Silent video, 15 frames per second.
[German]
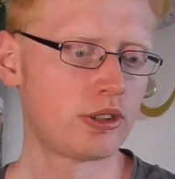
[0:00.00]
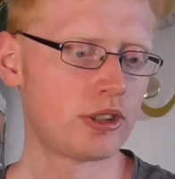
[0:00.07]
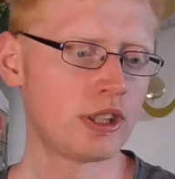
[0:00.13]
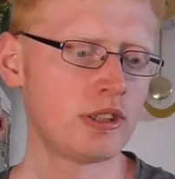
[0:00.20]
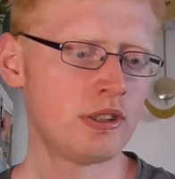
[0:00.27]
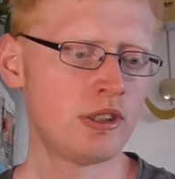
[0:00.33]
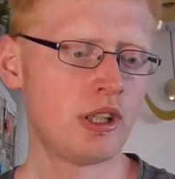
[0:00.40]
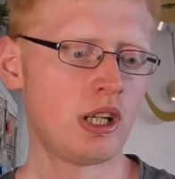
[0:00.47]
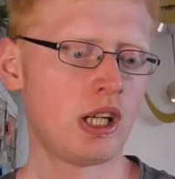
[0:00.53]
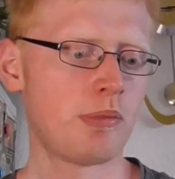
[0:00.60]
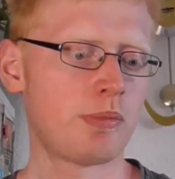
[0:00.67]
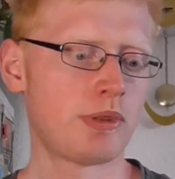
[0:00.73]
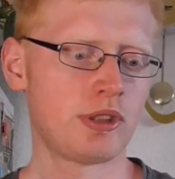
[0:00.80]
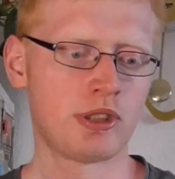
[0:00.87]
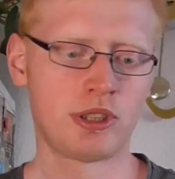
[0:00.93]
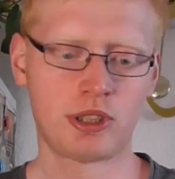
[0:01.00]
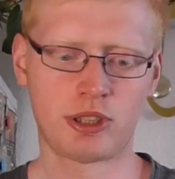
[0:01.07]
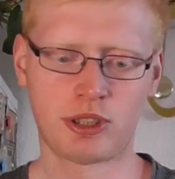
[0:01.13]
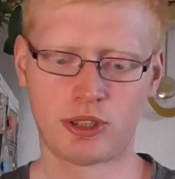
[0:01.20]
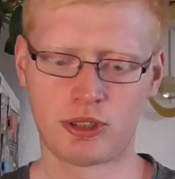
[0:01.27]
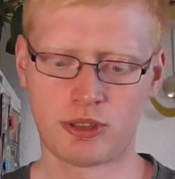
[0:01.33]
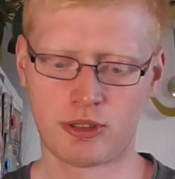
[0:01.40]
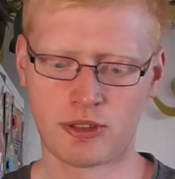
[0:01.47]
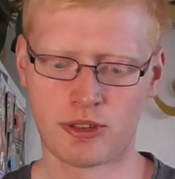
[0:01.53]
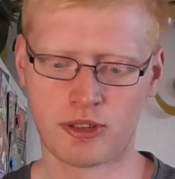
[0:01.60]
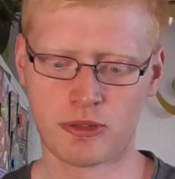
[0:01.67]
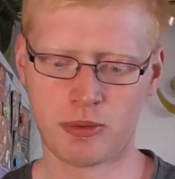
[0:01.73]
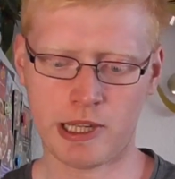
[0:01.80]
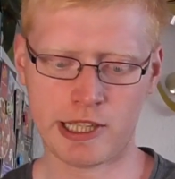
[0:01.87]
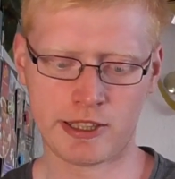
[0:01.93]
Dann habe ich
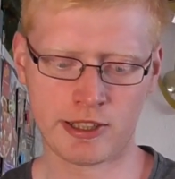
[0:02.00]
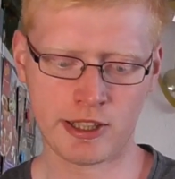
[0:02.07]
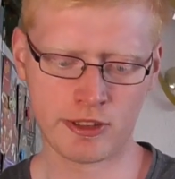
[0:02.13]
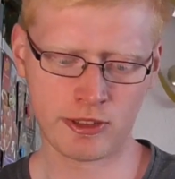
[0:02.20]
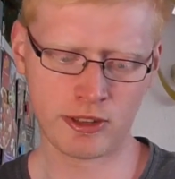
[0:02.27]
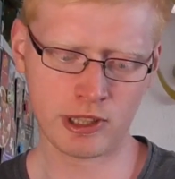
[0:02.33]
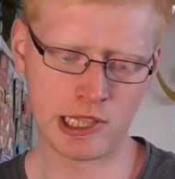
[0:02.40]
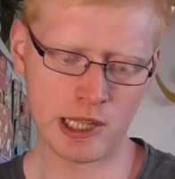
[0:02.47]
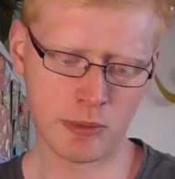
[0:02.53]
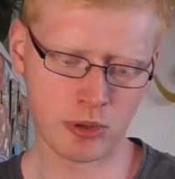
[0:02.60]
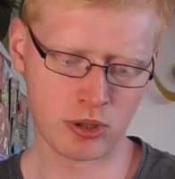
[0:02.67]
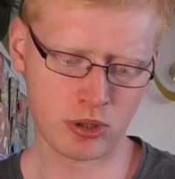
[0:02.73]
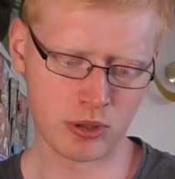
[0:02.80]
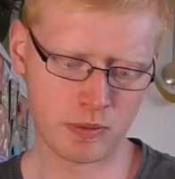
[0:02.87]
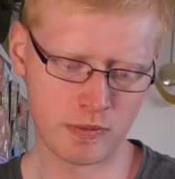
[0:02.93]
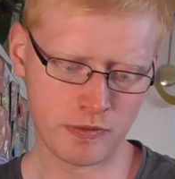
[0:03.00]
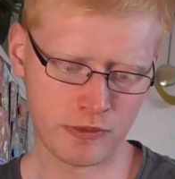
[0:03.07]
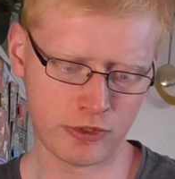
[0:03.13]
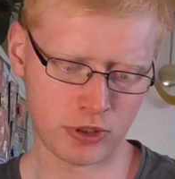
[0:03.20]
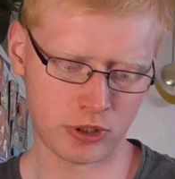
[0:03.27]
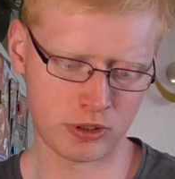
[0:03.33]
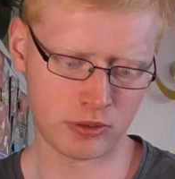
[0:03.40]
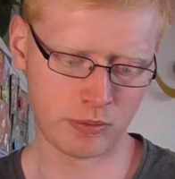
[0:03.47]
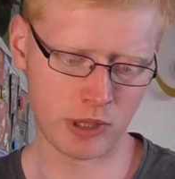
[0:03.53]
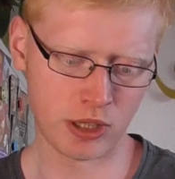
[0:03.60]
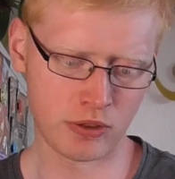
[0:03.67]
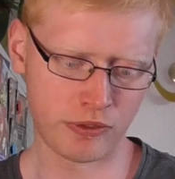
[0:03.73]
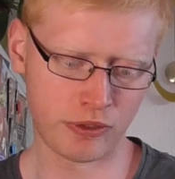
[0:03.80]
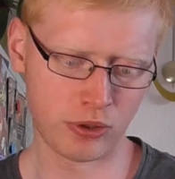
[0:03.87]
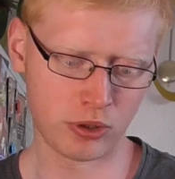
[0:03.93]
zwei tester bekommen von
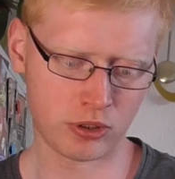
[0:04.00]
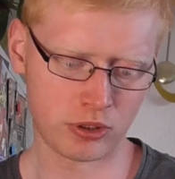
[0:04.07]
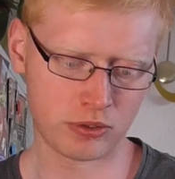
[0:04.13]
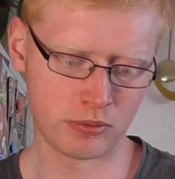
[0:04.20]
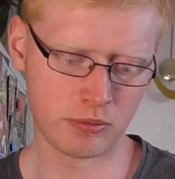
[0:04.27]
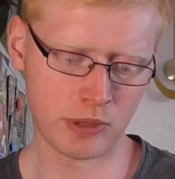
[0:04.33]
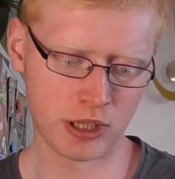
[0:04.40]
Manufur